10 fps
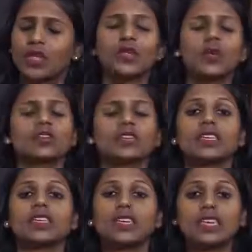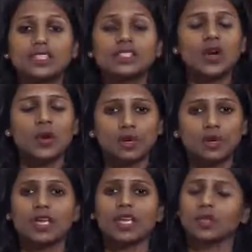क्योंकि इस उम्र
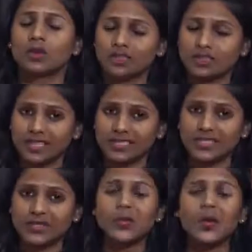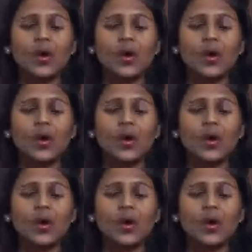में नवजात शिशु